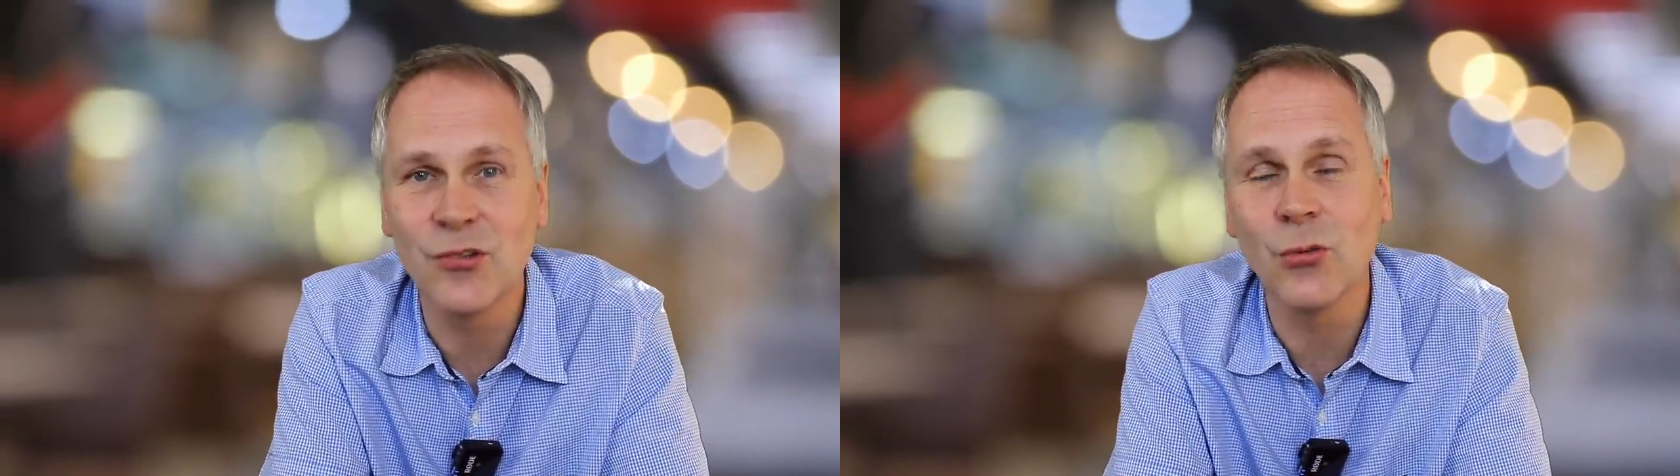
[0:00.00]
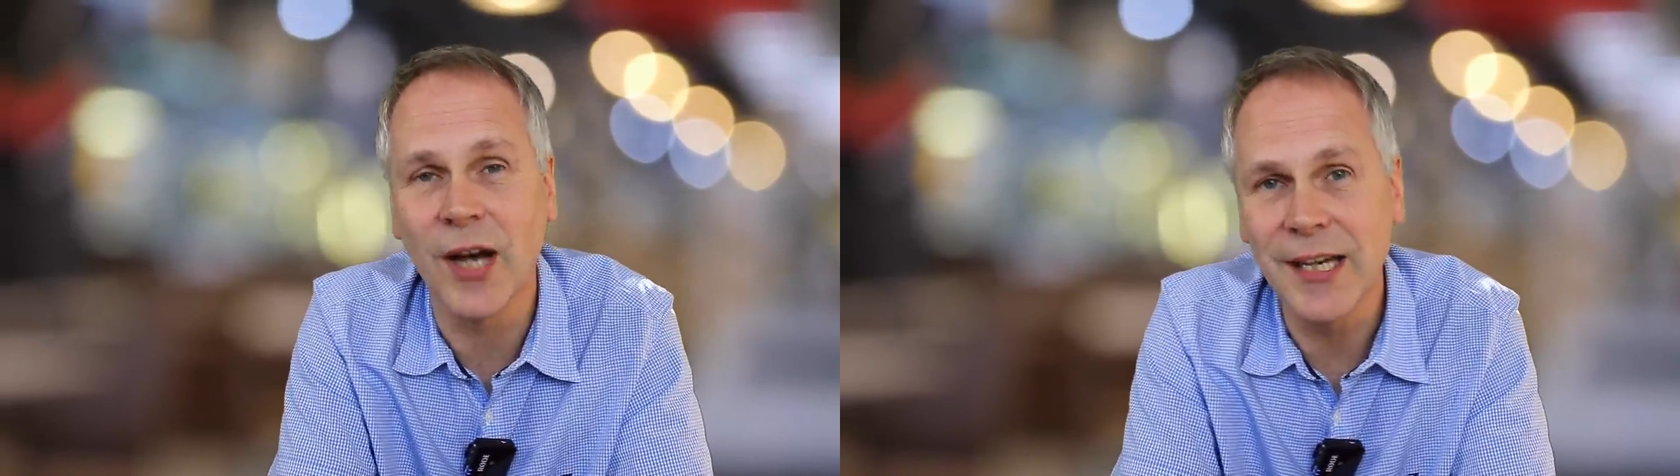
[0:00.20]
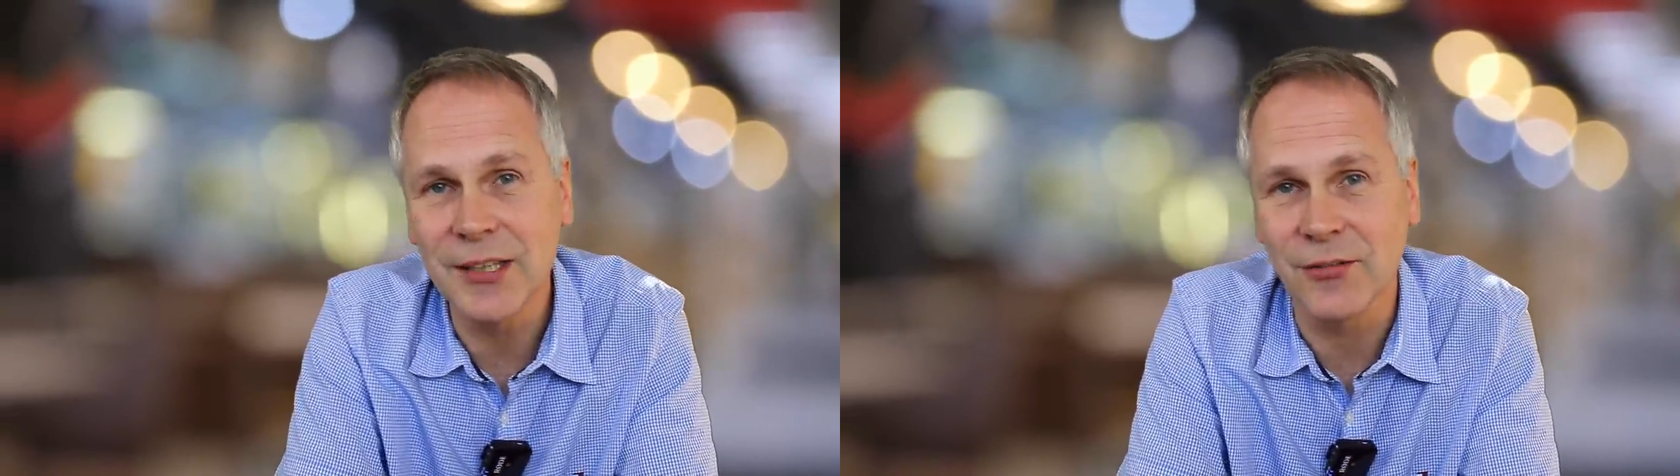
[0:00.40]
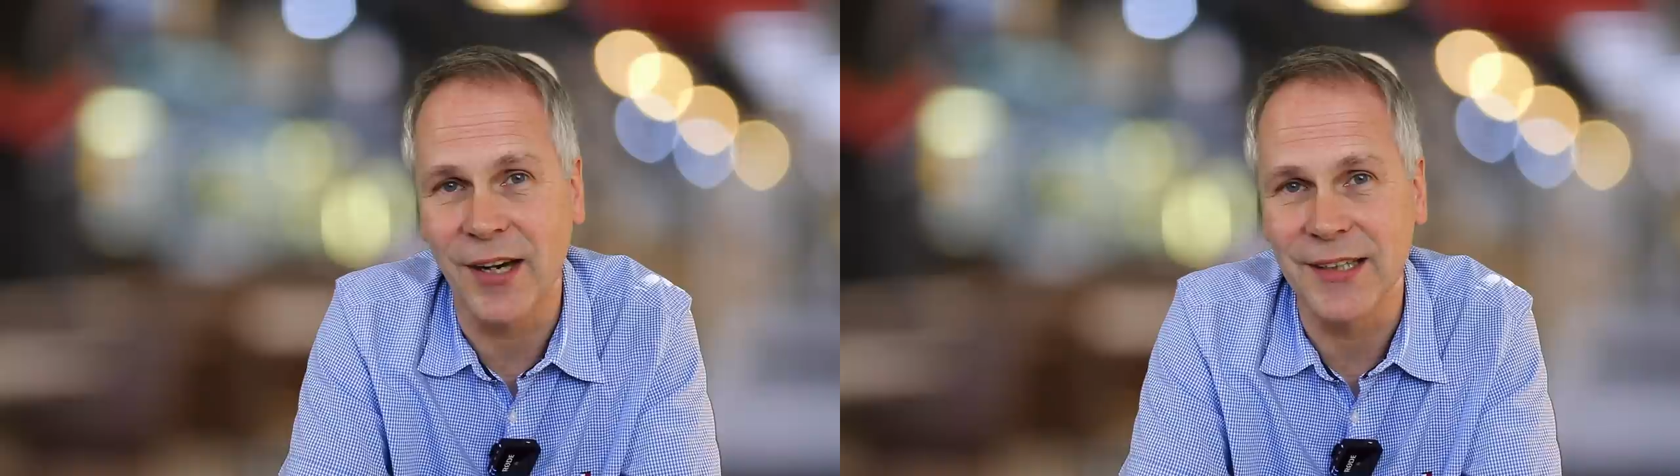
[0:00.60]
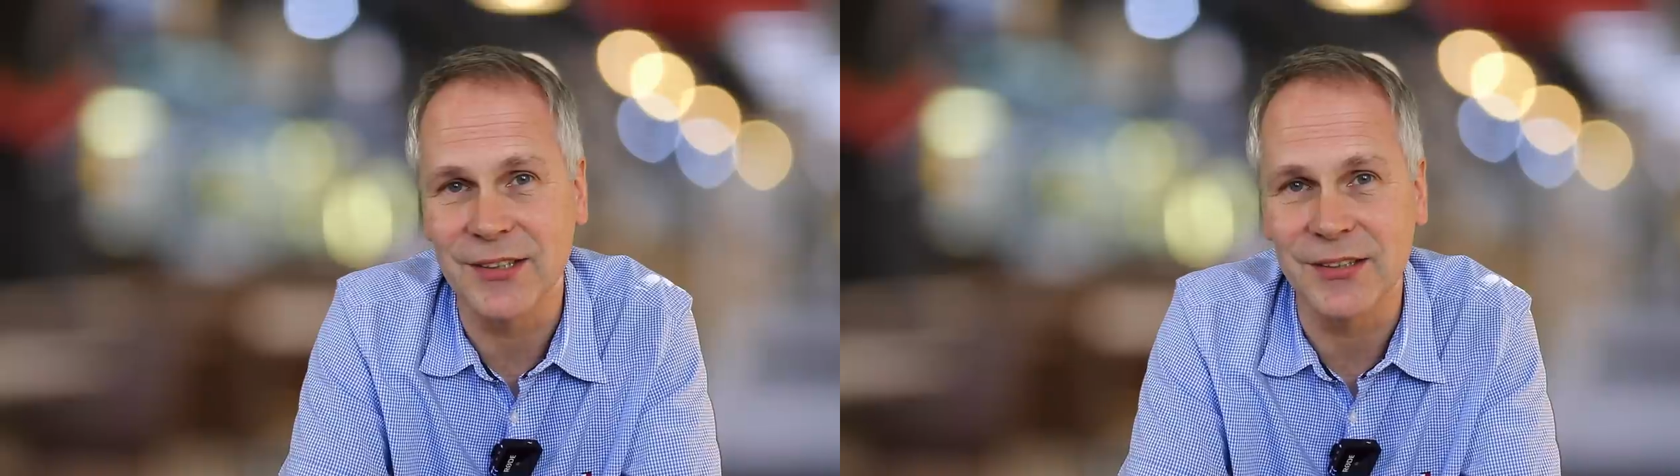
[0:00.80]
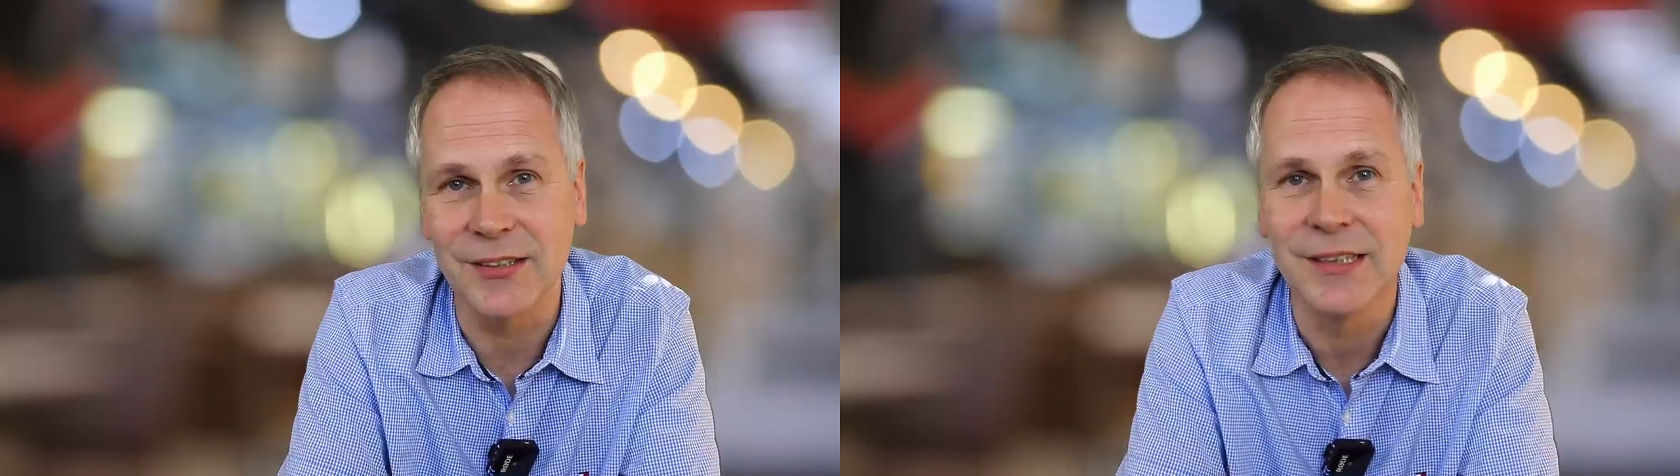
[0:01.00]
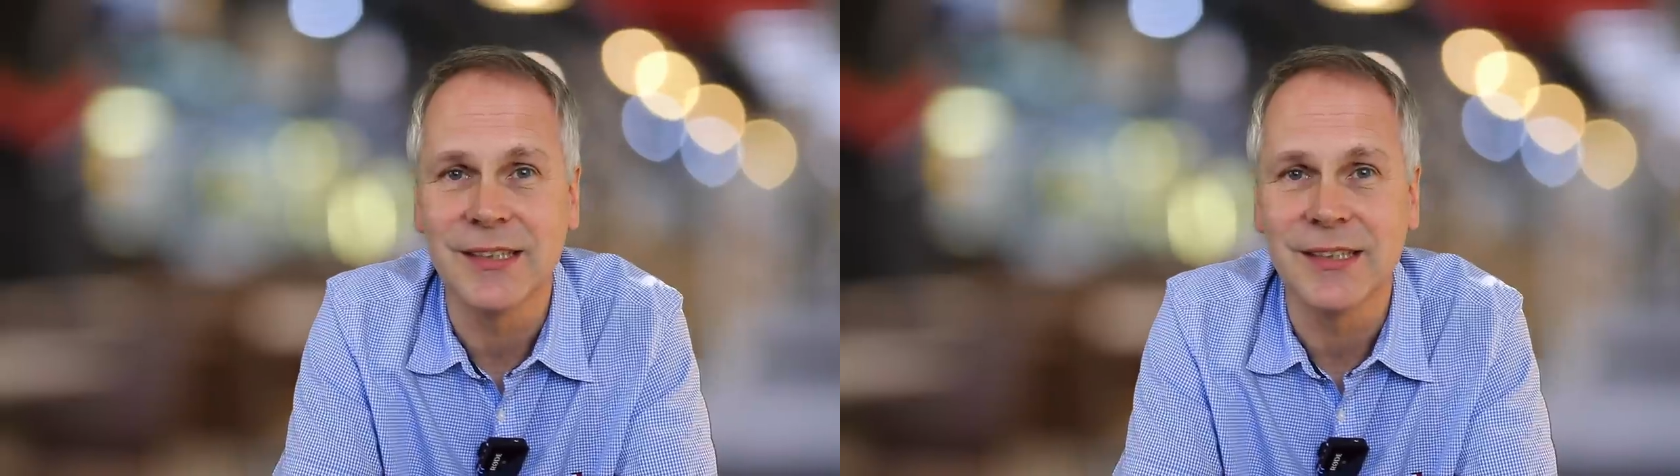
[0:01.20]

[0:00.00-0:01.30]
zu Reichweite?